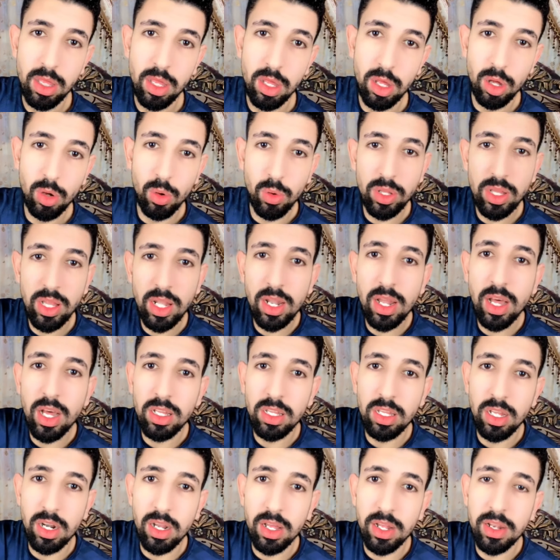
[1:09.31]
هو ده اللي
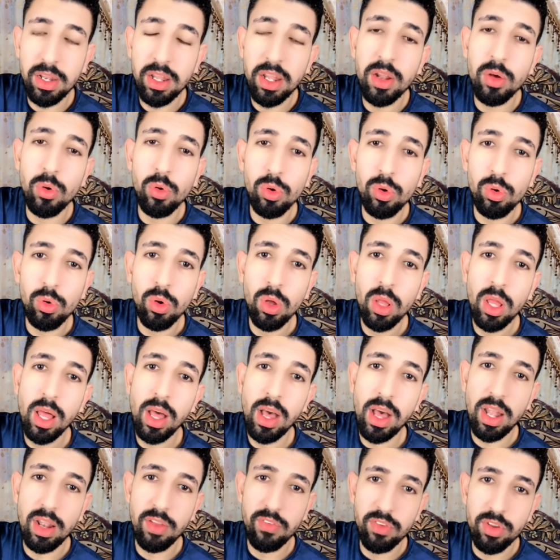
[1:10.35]
هقدر ان انا اقوله
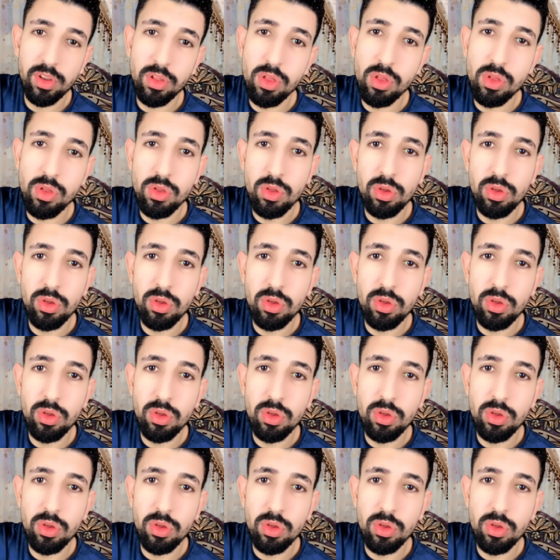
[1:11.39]
على فينيسيوس